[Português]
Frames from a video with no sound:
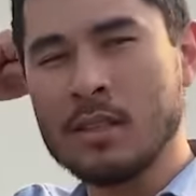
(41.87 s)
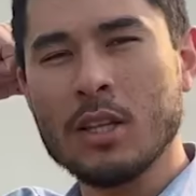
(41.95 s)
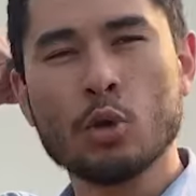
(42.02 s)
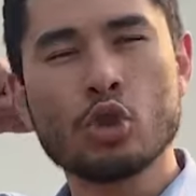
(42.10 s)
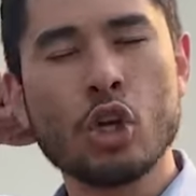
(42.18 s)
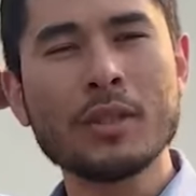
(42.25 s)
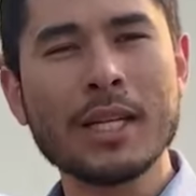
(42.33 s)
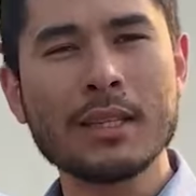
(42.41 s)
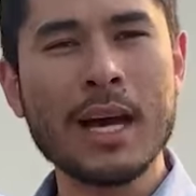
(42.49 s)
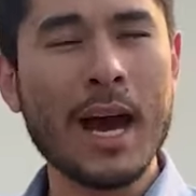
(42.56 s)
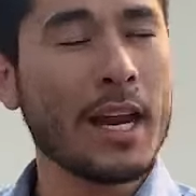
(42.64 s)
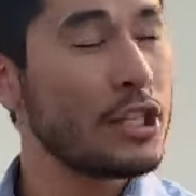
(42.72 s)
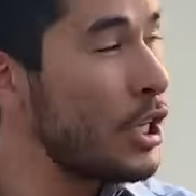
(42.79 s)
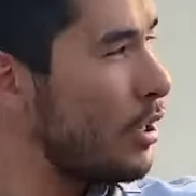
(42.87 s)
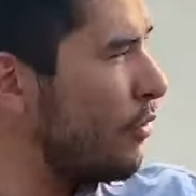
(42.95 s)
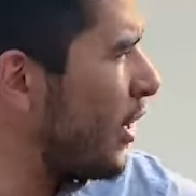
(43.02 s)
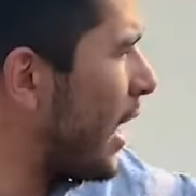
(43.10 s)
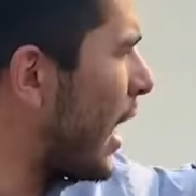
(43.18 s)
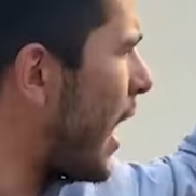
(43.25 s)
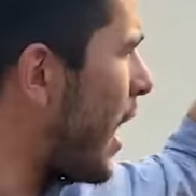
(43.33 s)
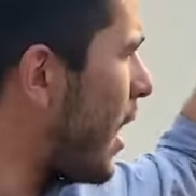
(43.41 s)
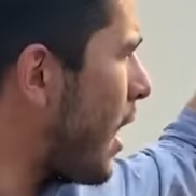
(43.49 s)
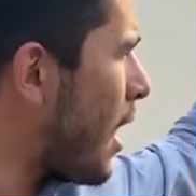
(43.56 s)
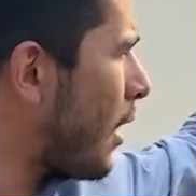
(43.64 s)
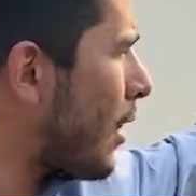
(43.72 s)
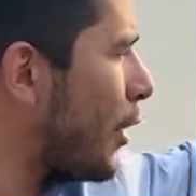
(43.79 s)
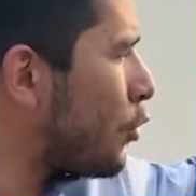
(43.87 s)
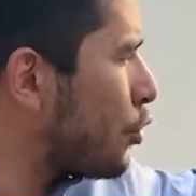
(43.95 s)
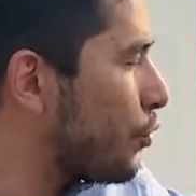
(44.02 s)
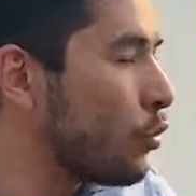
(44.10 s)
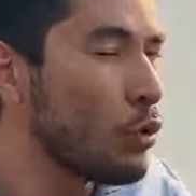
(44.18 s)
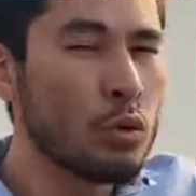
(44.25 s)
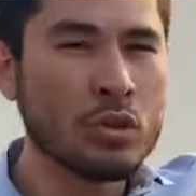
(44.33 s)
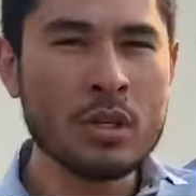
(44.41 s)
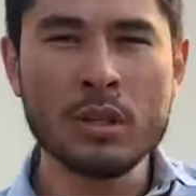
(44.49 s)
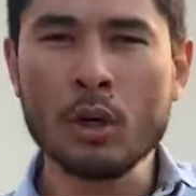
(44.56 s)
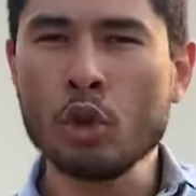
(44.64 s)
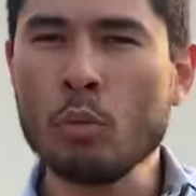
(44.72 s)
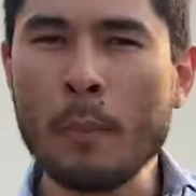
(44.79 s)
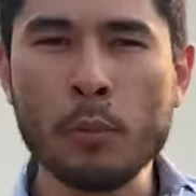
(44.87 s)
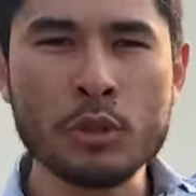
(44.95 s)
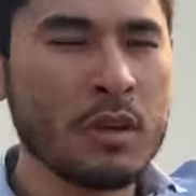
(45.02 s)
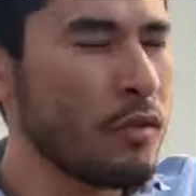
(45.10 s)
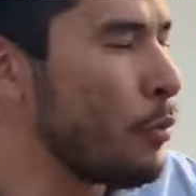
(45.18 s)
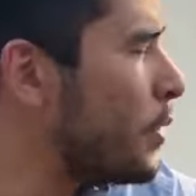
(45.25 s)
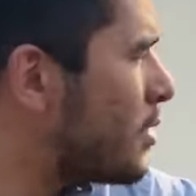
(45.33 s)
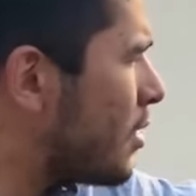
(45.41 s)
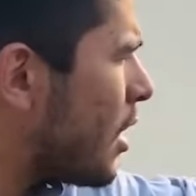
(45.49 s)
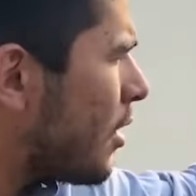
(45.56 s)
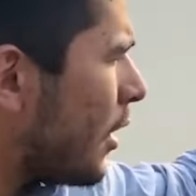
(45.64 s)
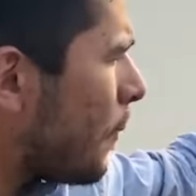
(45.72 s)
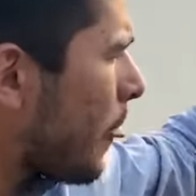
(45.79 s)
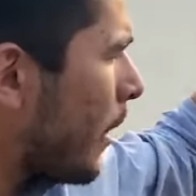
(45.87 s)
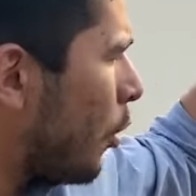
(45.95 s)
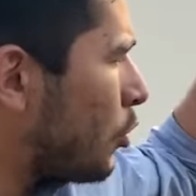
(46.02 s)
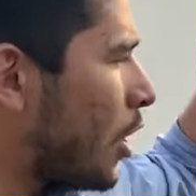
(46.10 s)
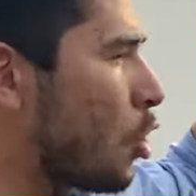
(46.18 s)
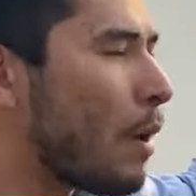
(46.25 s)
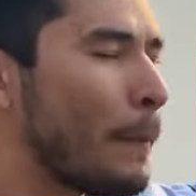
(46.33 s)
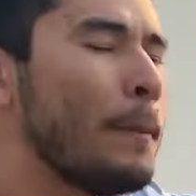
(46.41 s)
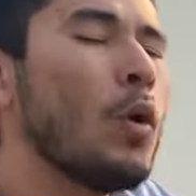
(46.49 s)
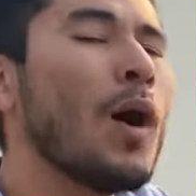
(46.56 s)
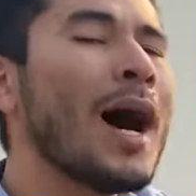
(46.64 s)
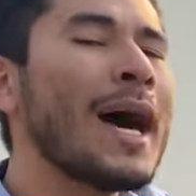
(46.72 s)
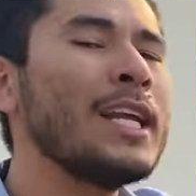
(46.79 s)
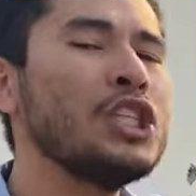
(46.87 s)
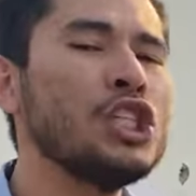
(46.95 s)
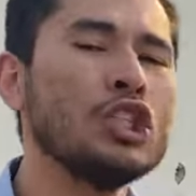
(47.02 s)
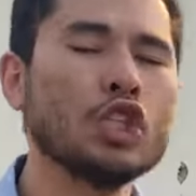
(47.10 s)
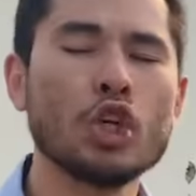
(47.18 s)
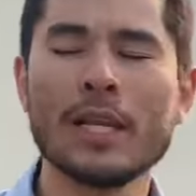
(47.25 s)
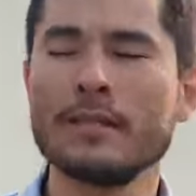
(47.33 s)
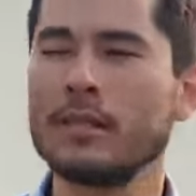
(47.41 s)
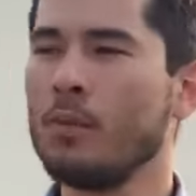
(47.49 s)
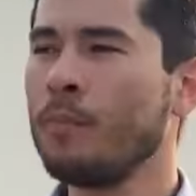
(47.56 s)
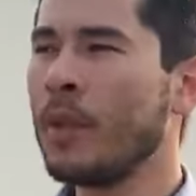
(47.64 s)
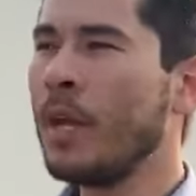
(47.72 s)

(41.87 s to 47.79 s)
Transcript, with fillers: Então o sol da tarde ele ficará lá nos fundos. Então numa possível piscina eu tenho uma boa área de insolação